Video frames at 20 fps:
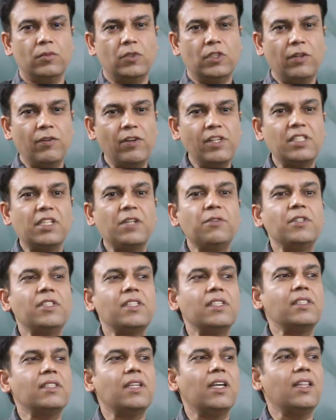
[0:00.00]
सिविल
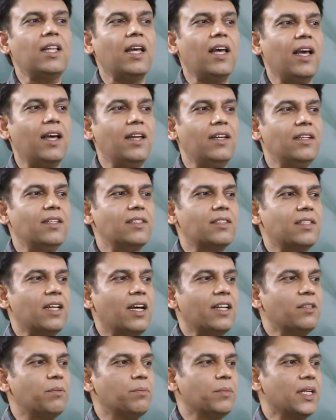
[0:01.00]
सर्विसेज की तैयारी के
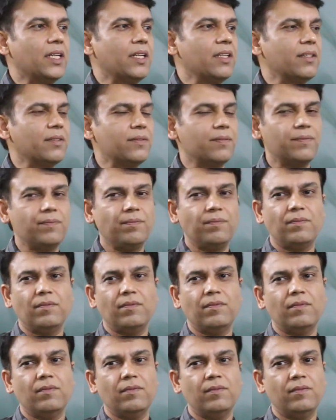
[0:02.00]
साथ में
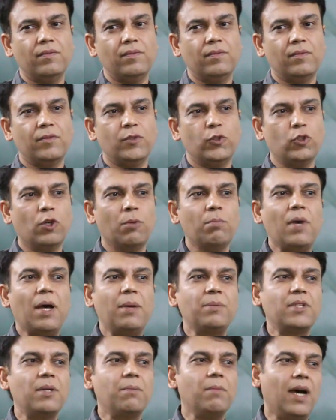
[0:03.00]
जो हम
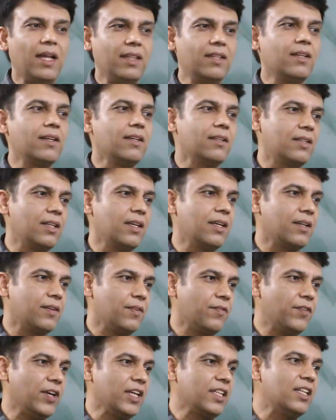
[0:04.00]
आपसे बात करते
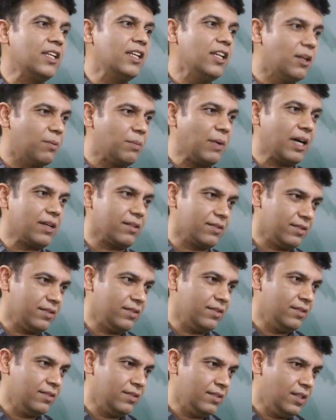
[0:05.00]
हैं व्यक्ति निर्माण
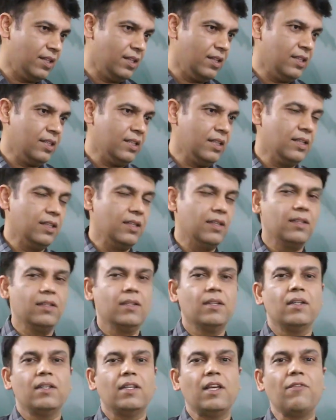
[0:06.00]

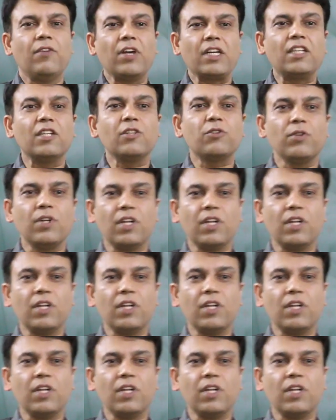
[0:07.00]
या व्यक्तित्व